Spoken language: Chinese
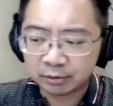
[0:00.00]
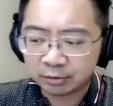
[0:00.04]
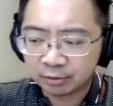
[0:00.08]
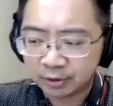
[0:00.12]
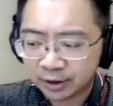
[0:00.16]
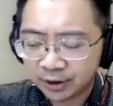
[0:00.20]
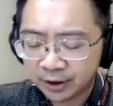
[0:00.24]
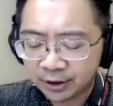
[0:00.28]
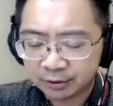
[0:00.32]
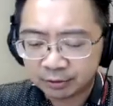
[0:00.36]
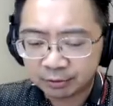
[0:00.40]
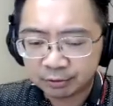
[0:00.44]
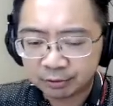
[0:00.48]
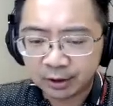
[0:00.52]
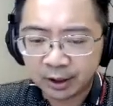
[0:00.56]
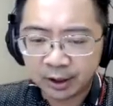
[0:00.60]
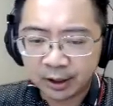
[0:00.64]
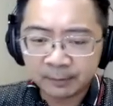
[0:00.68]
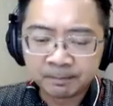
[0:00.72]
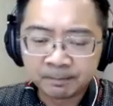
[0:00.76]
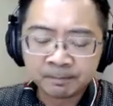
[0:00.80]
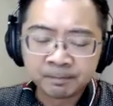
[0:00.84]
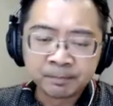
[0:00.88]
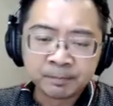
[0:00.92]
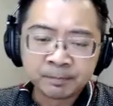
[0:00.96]
多的 E T H 出
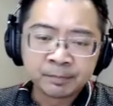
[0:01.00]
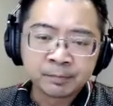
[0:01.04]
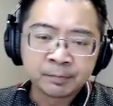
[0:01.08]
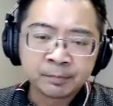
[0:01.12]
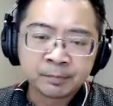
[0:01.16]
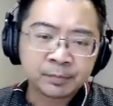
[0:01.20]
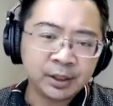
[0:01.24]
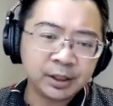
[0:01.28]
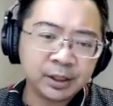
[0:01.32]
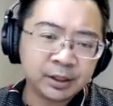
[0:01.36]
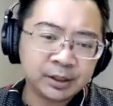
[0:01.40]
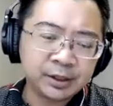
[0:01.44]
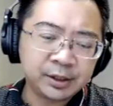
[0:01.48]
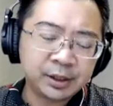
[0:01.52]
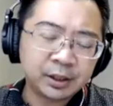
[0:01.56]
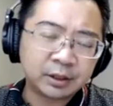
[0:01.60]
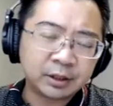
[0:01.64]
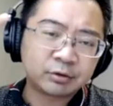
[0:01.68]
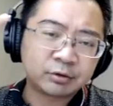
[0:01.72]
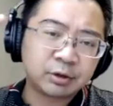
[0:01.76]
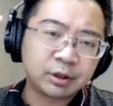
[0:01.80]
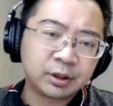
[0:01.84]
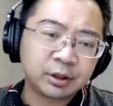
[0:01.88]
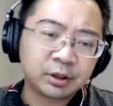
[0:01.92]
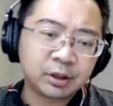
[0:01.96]
来，第一个你要
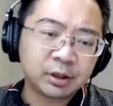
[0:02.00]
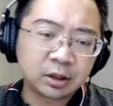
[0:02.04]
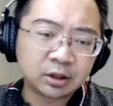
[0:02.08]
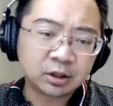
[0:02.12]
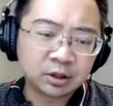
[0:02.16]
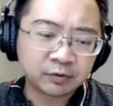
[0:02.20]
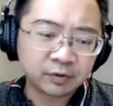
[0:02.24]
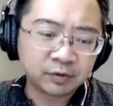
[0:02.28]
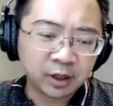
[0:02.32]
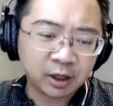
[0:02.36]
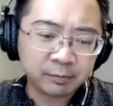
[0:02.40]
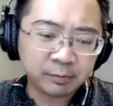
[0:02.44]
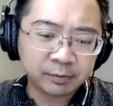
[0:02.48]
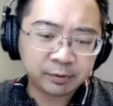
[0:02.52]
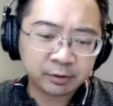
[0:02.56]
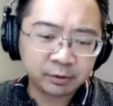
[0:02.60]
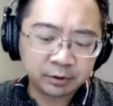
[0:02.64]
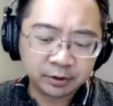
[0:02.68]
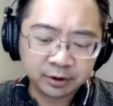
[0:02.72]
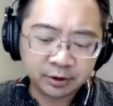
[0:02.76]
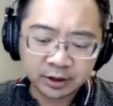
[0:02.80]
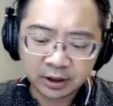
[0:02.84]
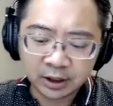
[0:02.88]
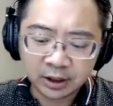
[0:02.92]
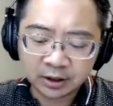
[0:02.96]
算你 cost of capital，
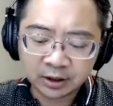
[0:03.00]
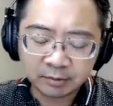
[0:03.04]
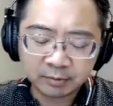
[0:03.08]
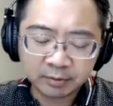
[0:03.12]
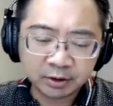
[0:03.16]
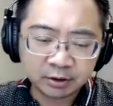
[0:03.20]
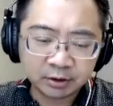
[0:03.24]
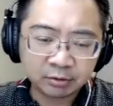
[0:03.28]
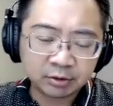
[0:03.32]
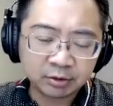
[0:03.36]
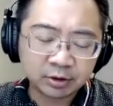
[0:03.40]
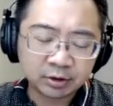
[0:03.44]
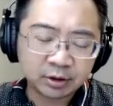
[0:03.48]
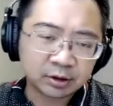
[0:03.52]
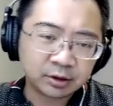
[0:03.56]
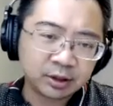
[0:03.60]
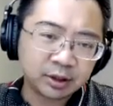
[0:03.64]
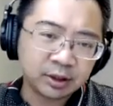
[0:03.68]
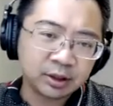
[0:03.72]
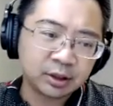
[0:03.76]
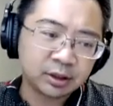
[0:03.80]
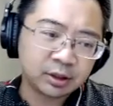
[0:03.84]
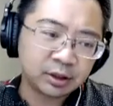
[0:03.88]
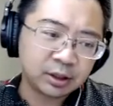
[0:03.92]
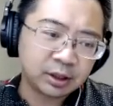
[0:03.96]
你借贷成本是多少。
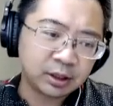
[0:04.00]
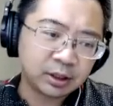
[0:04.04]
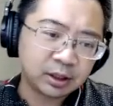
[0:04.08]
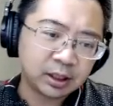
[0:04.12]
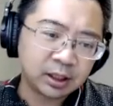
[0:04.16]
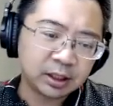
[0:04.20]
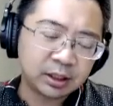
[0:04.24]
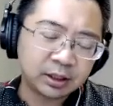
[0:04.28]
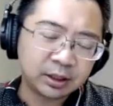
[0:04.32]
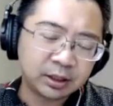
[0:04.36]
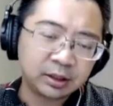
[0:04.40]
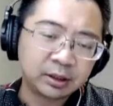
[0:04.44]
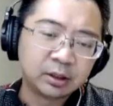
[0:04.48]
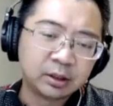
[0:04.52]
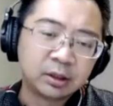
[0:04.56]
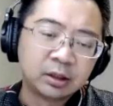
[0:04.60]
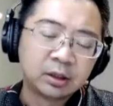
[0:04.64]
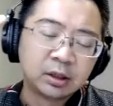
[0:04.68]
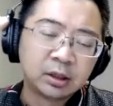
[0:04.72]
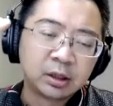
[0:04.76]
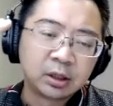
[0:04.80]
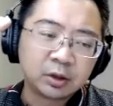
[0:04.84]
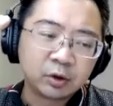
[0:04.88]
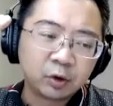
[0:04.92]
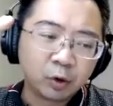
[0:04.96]
第二，你要看你
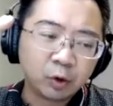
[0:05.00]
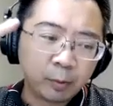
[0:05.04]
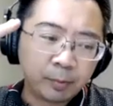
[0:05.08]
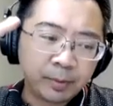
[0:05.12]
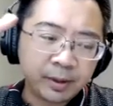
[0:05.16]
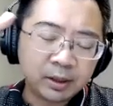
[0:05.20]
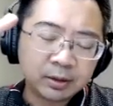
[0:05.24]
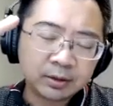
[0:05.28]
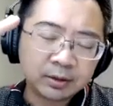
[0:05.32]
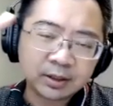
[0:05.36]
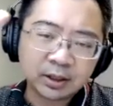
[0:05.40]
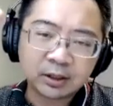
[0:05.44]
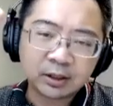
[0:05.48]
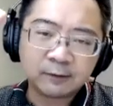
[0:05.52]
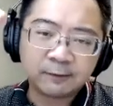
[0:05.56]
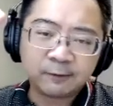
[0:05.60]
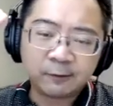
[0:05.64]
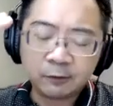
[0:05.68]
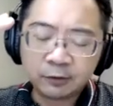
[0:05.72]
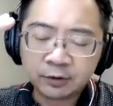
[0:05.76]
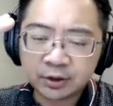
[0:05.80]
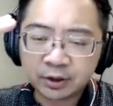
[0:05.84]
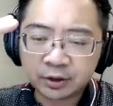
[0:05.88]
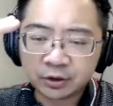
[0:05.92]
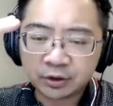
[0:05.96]
有没有这样的
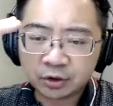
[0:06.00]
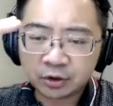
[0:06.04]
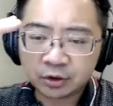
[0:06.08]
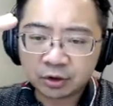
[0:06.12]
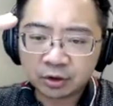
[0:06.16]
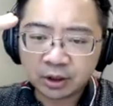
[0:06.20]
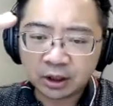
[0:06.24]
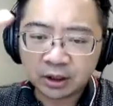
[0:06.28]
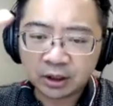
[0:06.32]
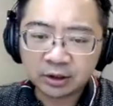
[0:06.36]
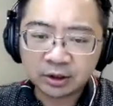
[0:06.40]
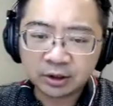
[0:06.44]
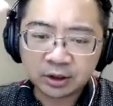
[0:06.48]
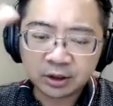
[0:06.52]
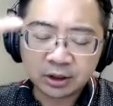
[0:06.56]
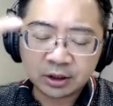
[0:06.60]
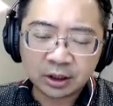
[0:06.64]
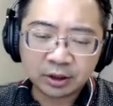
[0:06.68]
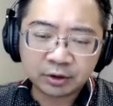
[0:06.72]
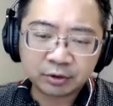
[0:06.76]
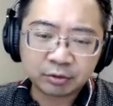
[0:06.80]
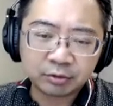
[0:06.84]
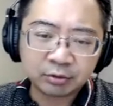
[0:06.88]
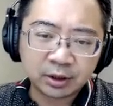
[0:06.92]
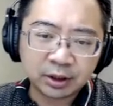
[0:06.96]
风险是，当你借贷
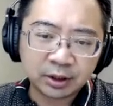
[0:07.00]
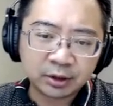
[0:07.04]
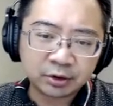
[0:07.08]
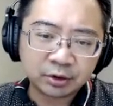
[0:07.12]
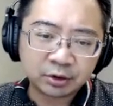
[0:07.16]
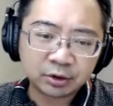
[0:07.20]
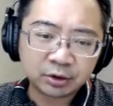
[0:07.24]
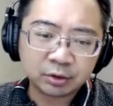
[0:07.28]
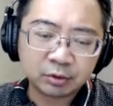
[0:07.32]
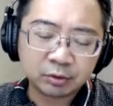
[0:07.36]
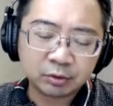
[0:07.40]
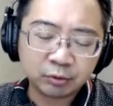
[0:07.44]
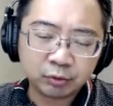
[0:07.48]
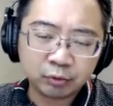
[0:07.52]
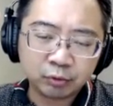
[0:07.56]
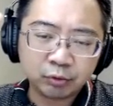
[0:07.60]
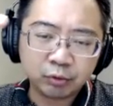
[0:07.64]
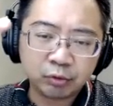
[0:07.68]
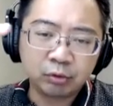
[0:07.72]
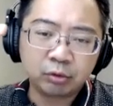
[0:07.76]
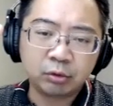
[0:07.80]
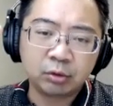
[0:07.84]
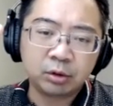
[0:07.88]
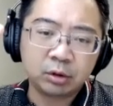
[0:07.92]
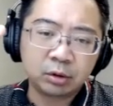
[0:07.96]
出来之后，如
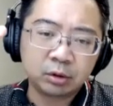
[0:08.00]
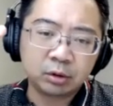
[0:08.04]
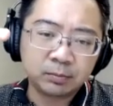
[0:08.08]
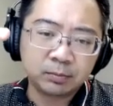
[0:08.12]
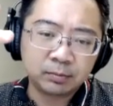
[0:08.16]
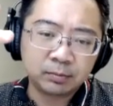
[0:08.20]
果